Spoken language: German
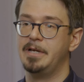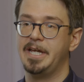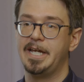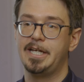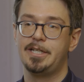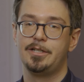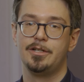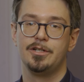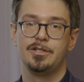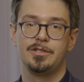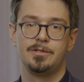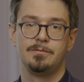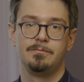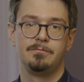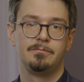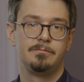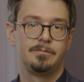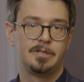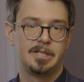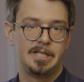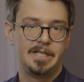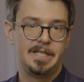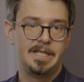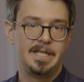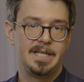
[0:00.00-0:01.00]
im
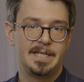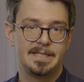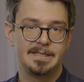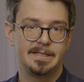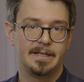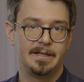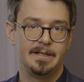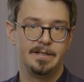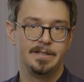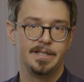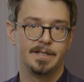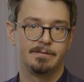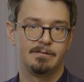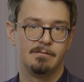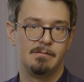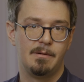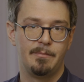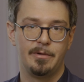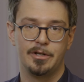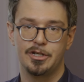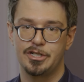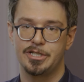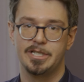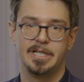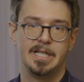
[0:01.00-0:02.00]
hektischen Klinikalltag, wenn
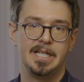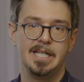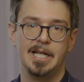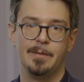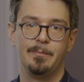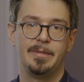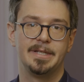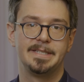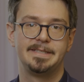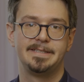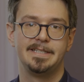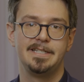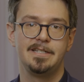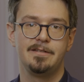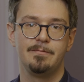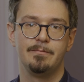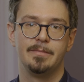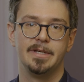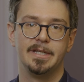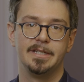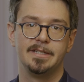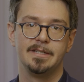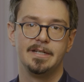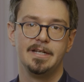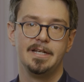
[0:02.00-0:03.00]
man mal schnell am
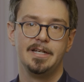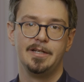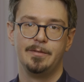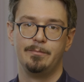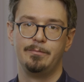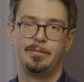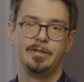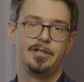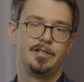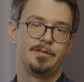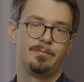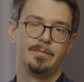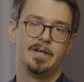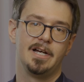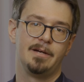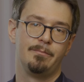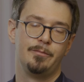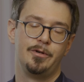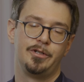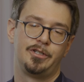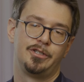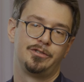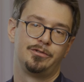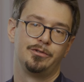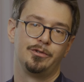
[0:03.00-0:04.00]
Patientenbett ein Bild
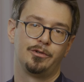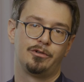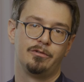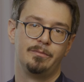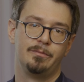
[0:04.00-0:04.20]
machen möchte zur